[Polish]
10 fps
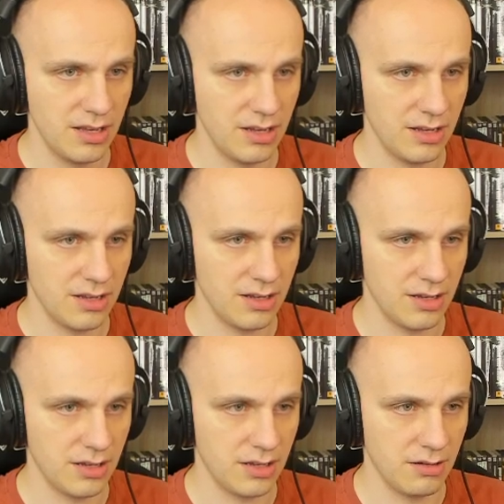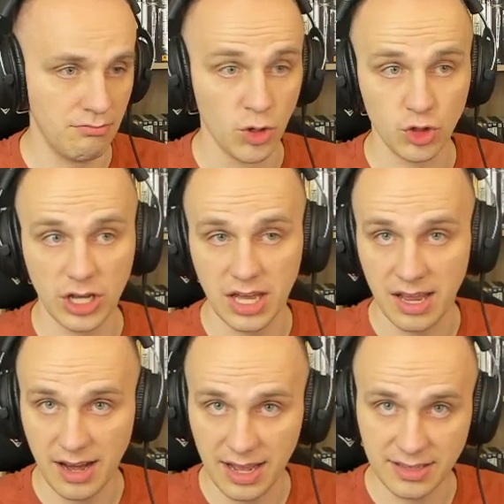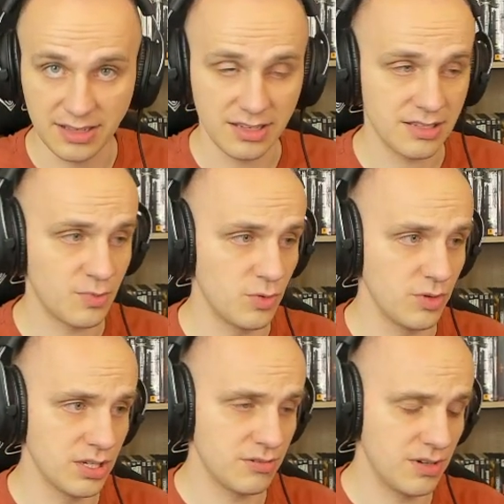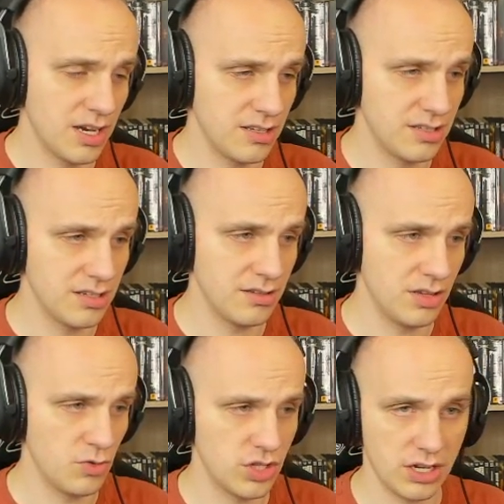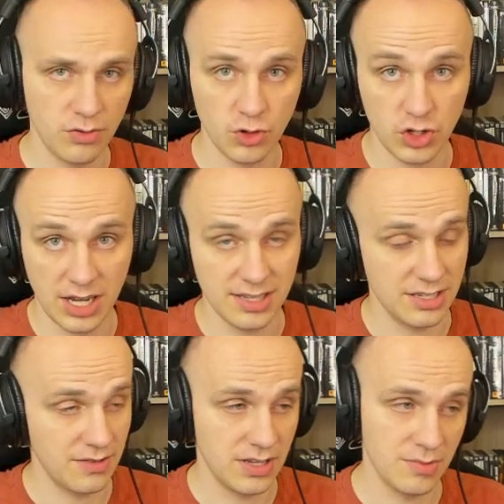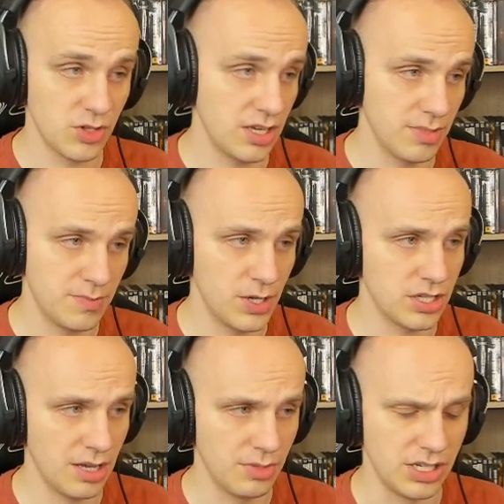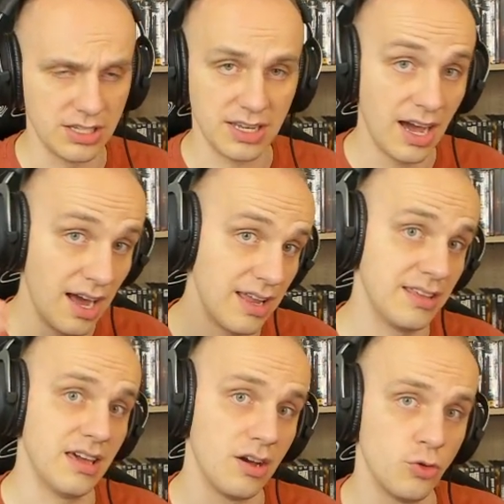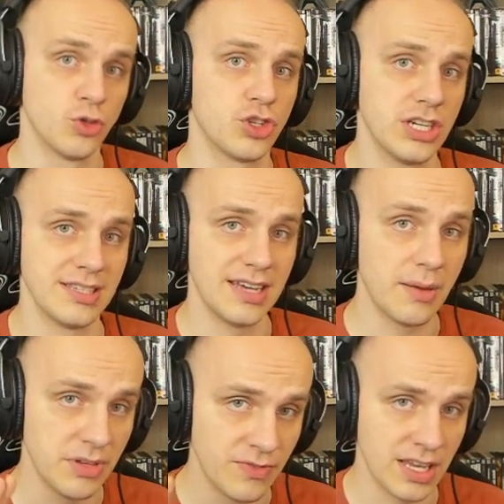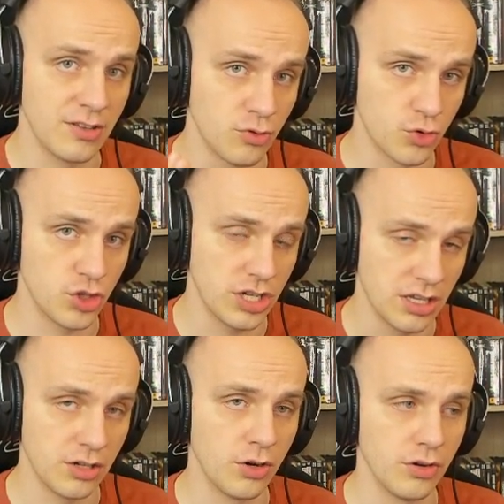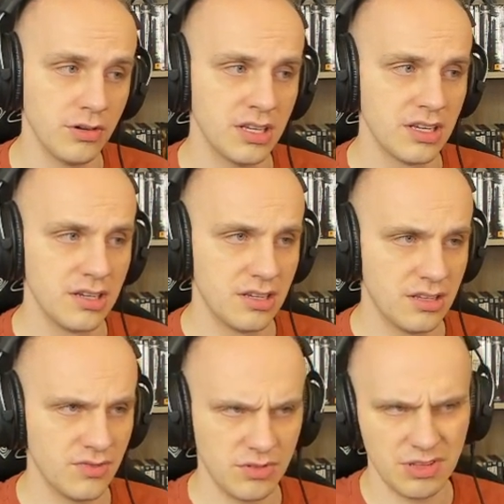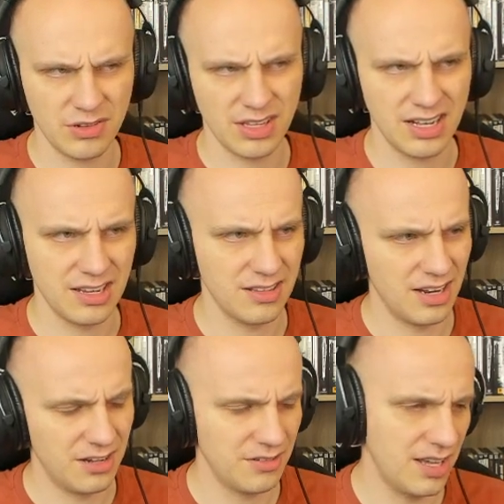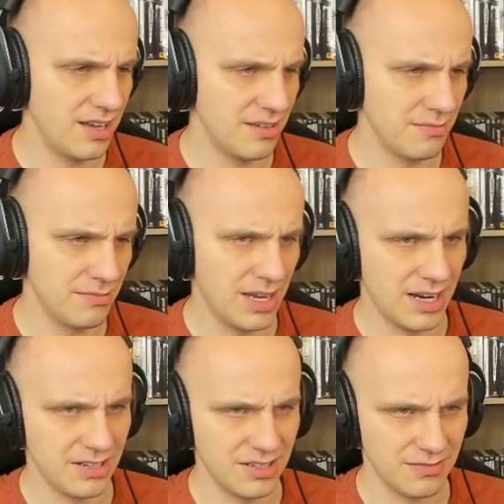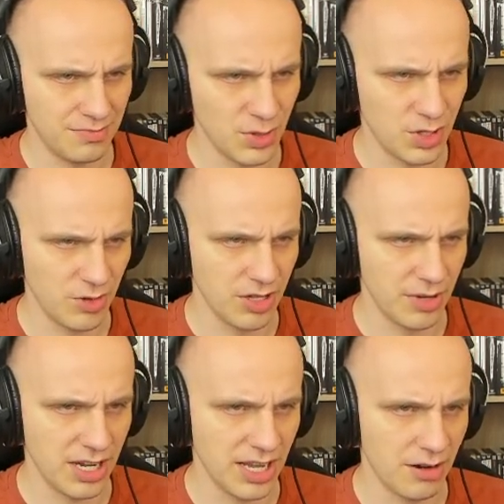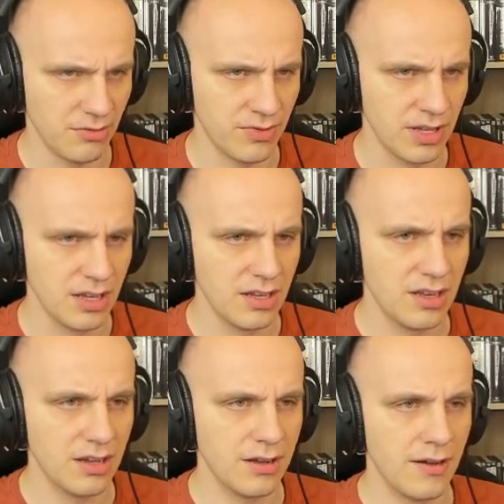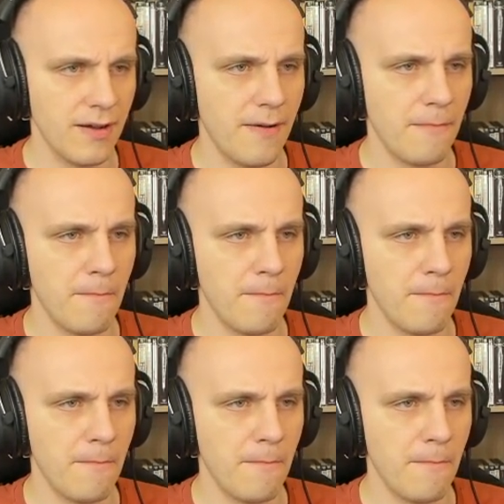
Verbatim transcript: Eee, może Radek niech spróbuje, słuchajcie, no nie można go oszczędzać, ja wiem, że niebezpieczna abilitka, ale nie oszczędzamy w tej drużynie nikogo. W sumie tylko Natalię, no ale ona na razie potrzebuje dobrych ataków. Eee,